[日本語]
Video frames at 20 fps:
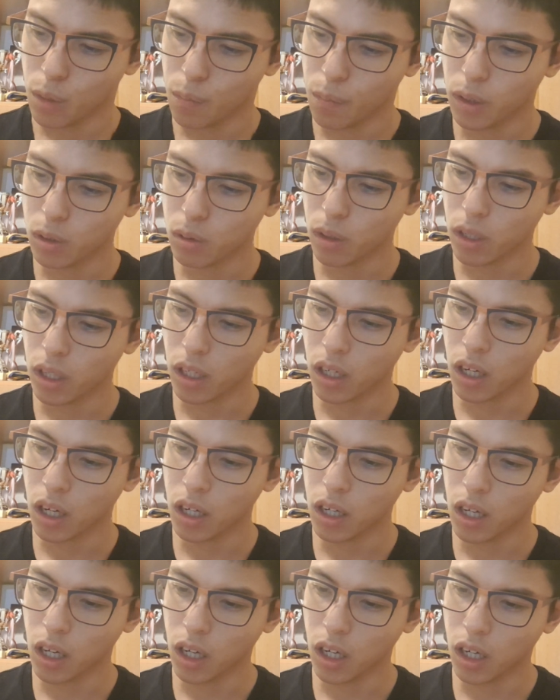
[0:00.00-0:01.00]
まあ、それか
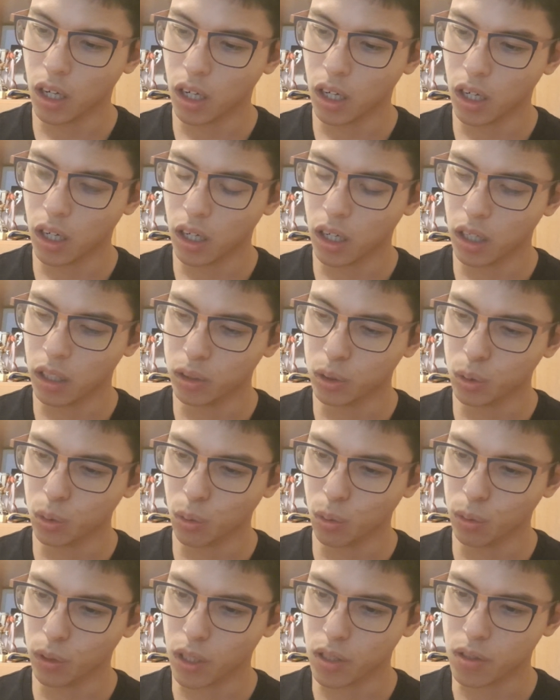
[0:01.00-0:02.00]
ら、
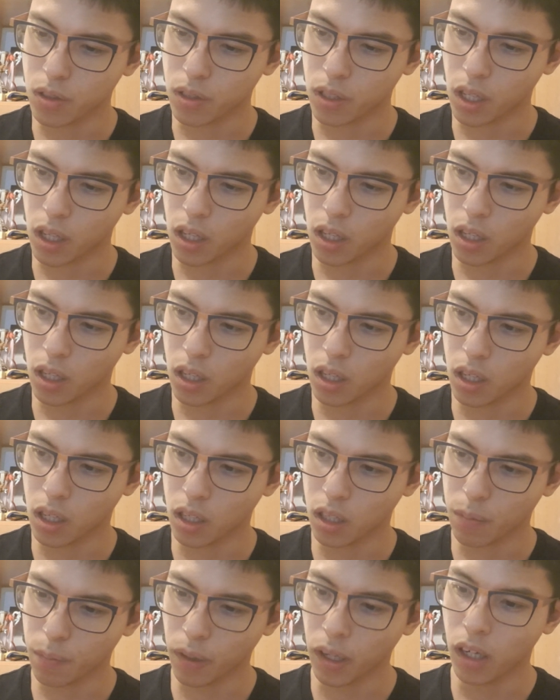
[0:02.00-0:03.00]
そうです
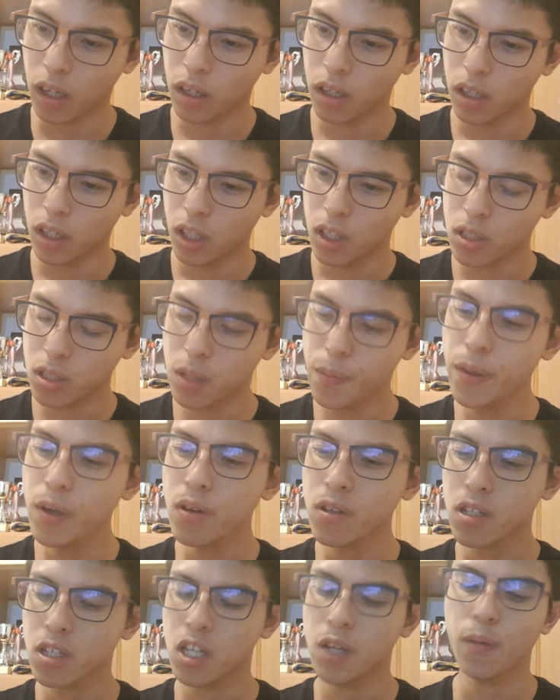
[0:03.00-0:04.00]
ね。まあ、住
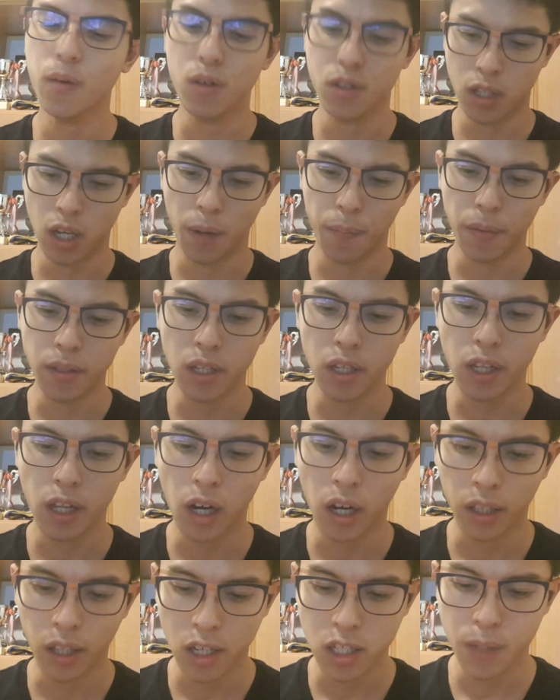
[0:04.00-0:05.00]
吉リボンちゃん、まあ、さっき
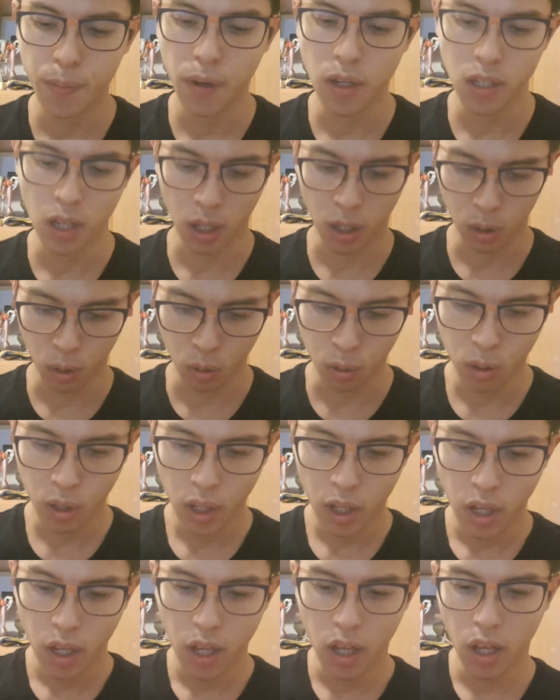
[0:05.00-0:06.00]
話しましたけど、
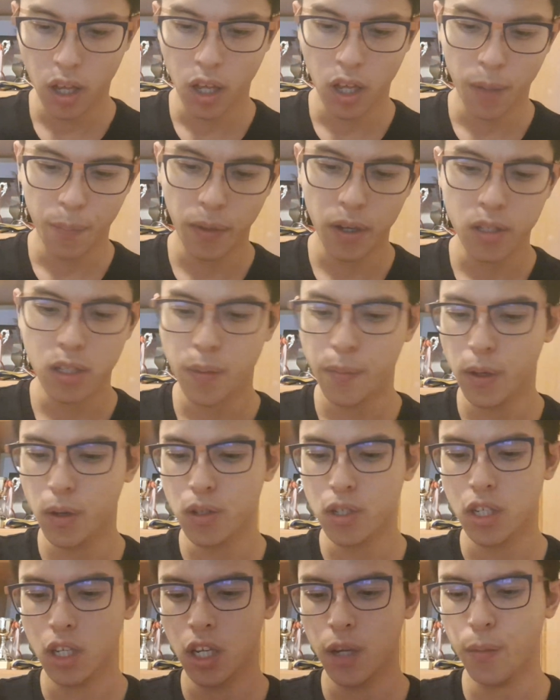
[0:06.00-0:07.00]
えー、まあ、住
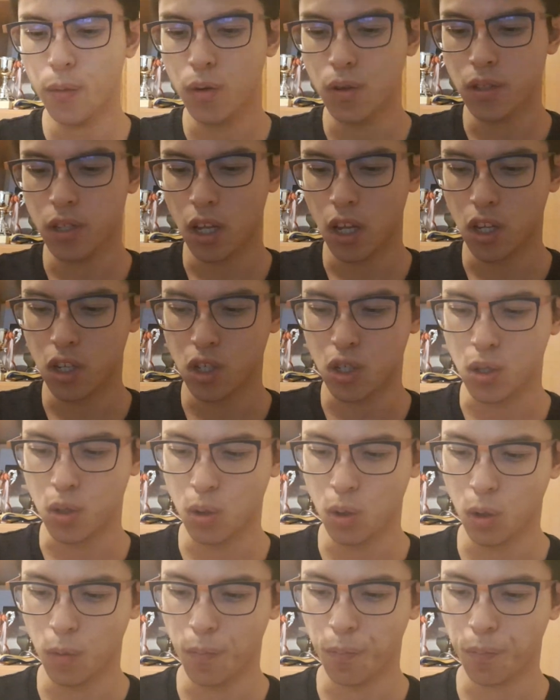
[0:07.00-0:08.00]
吉リボン選手
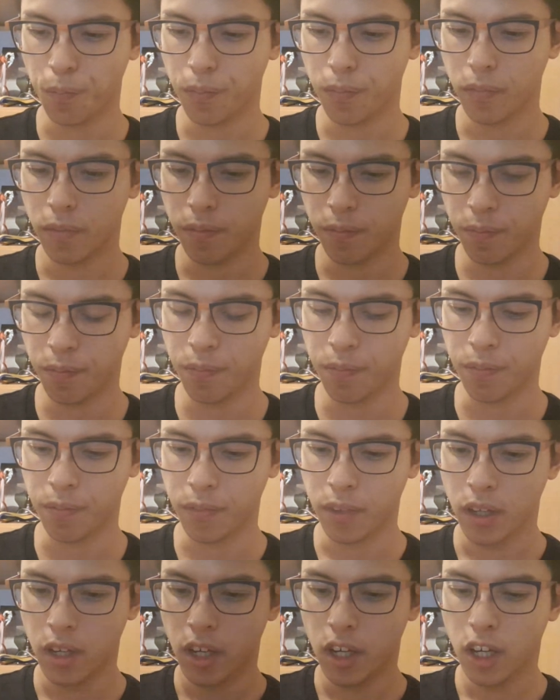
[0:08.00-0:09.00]
と、う
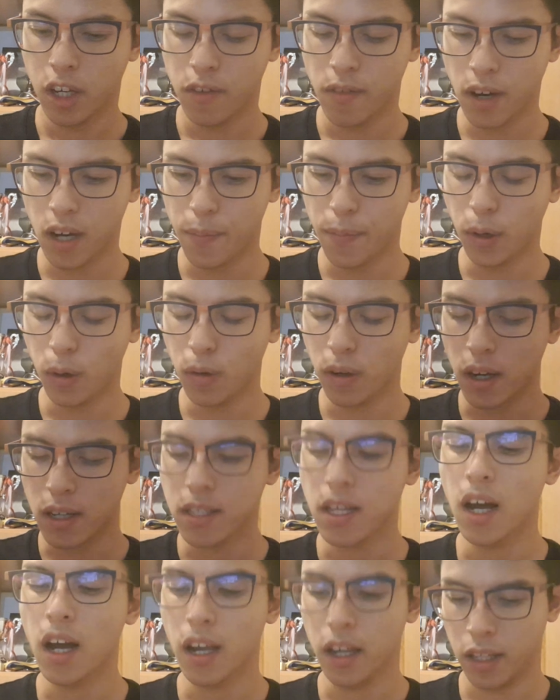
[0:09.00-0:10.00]
ん、は、まあ、今回
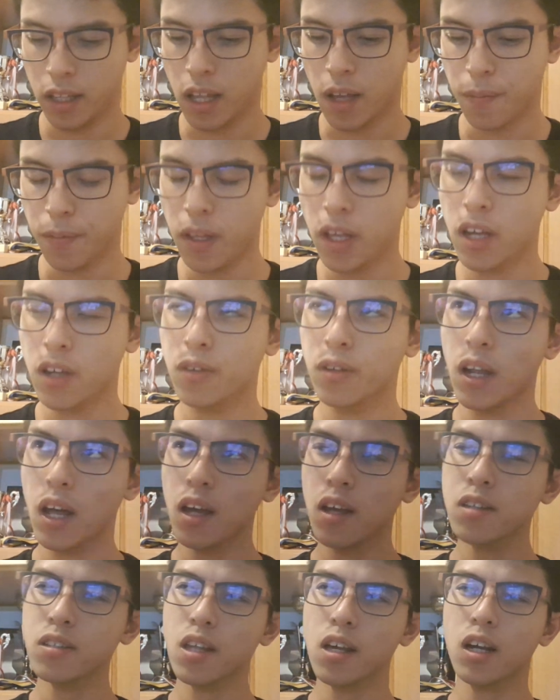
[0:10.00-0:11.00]
3位で、で、
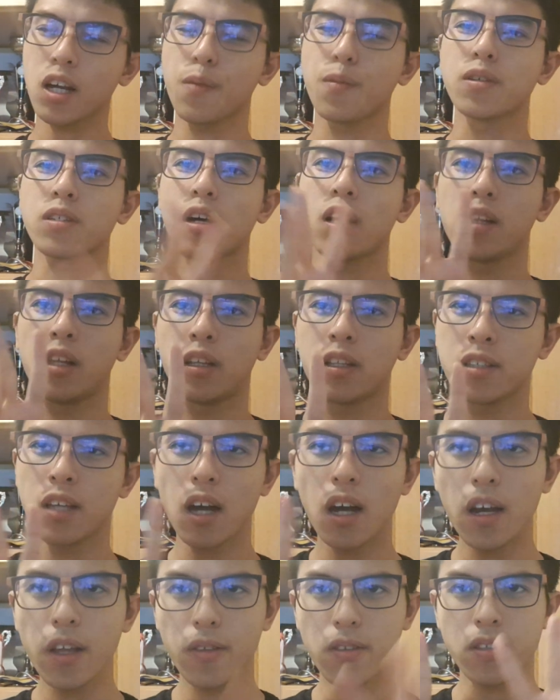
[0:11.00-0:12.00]
フランス大会も3位なんで、
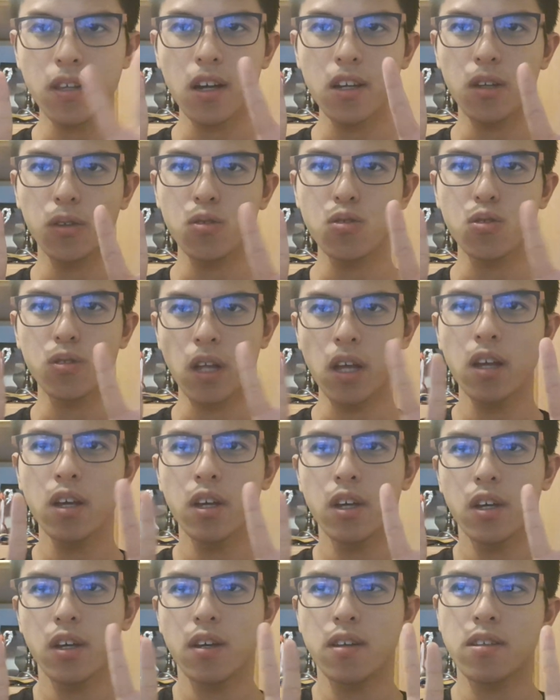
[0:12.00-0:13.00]
3位と3位だとちょっとね、
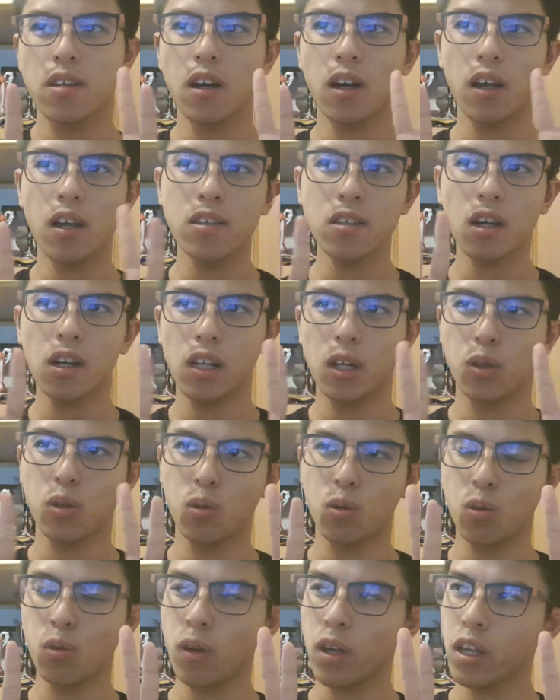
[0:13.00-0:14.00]
3位、3位だ
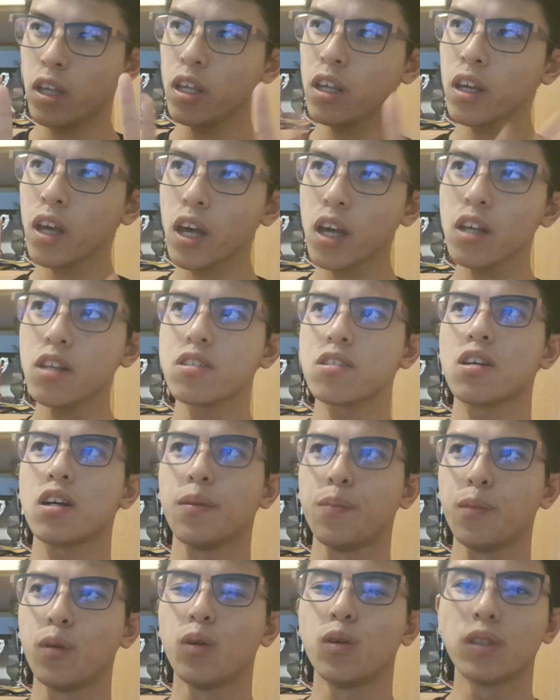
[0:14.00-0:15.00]
と、これ、イーヘインちゃ
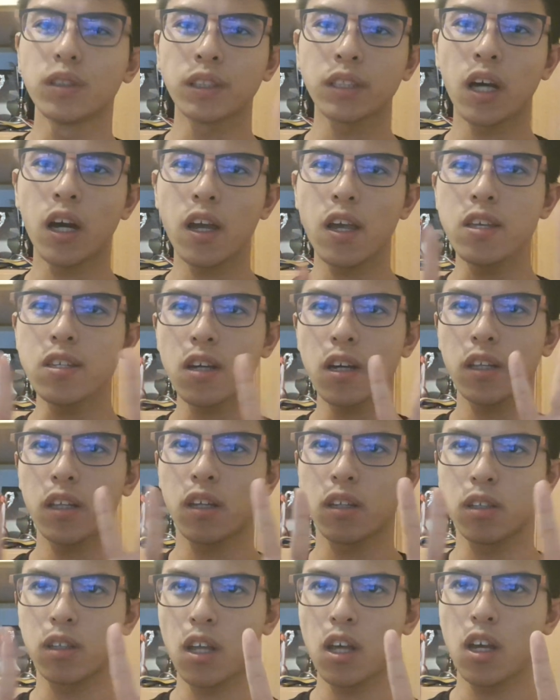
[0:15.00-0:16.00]
んも3位、3位
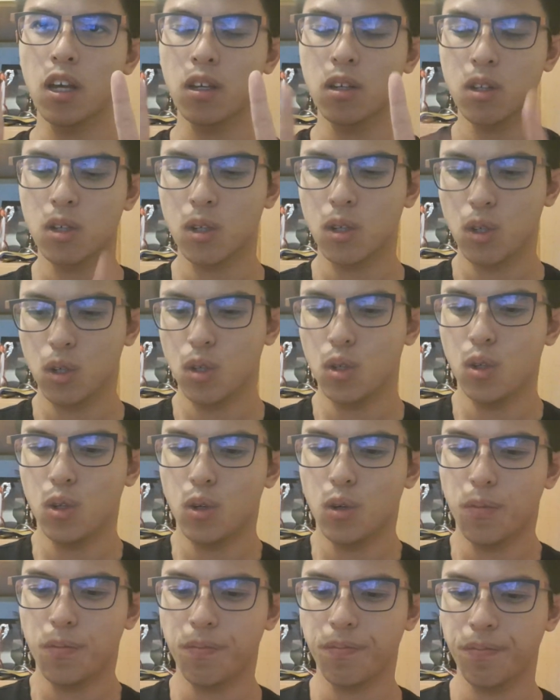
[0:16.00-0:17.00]
なんで、
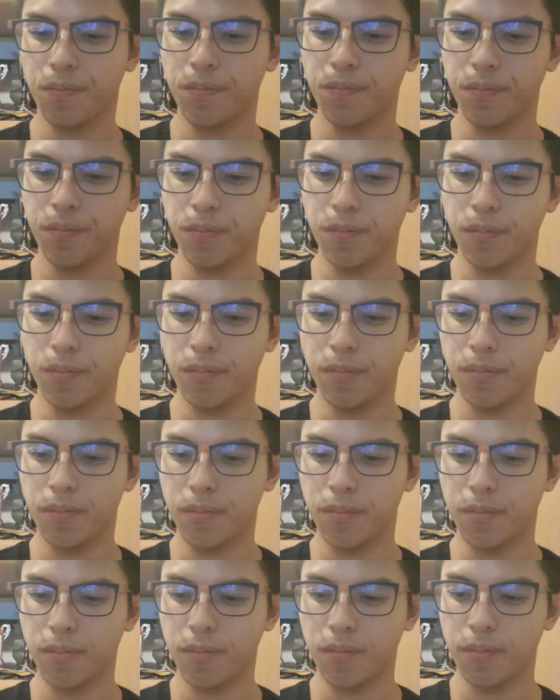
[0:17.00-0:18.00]
う
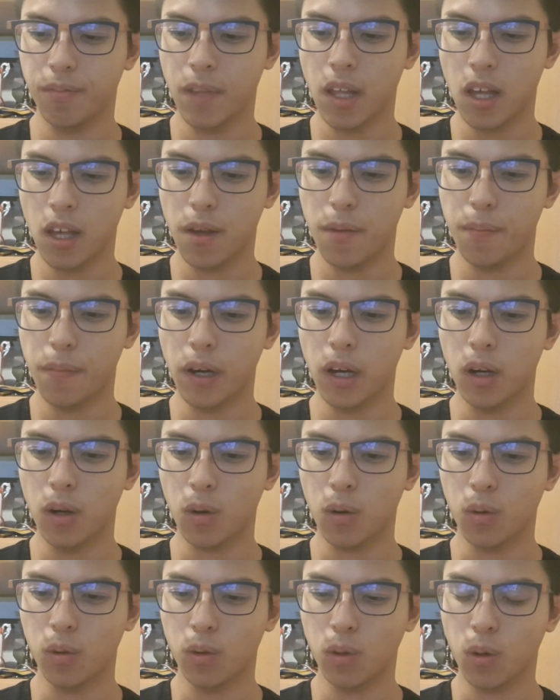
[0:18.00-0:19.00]
んね、まあ、
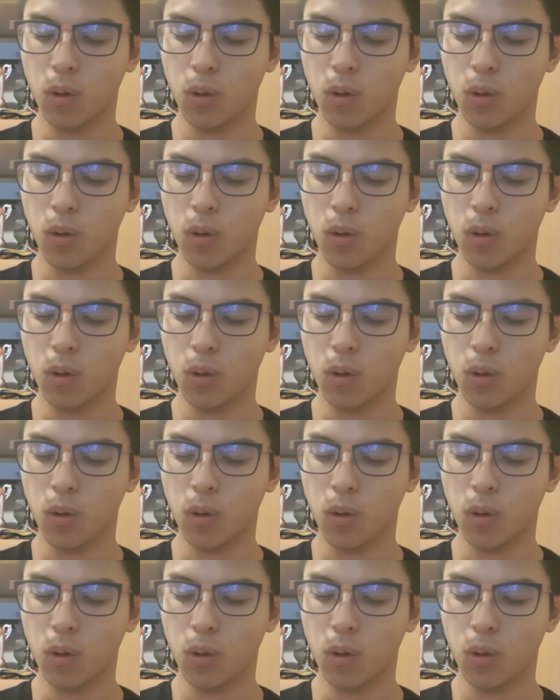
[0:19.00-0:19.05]
この